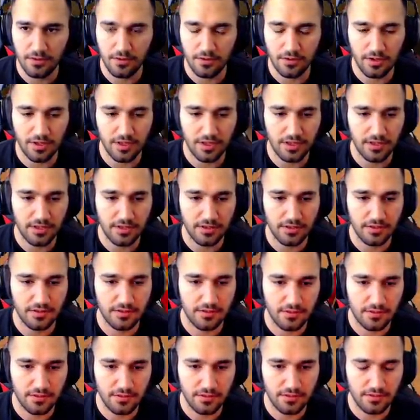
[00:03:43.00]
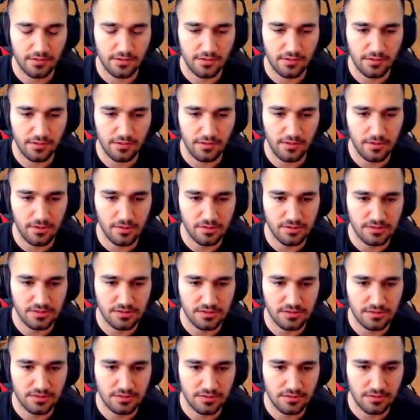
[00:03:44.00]
اوكي كلوز
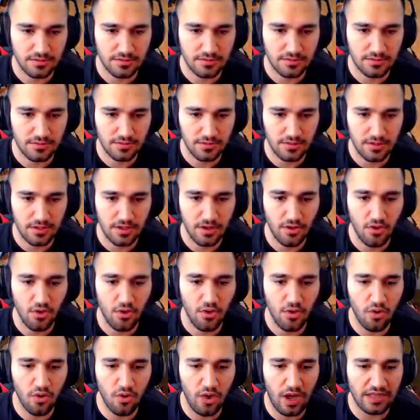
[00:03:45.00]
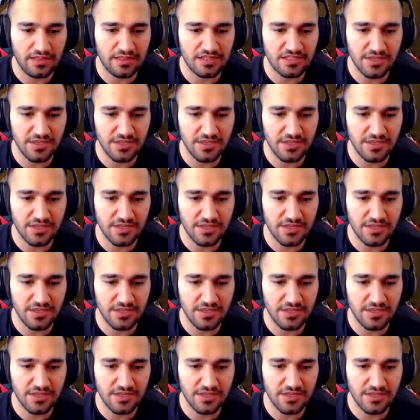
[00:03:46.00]
اوه حتى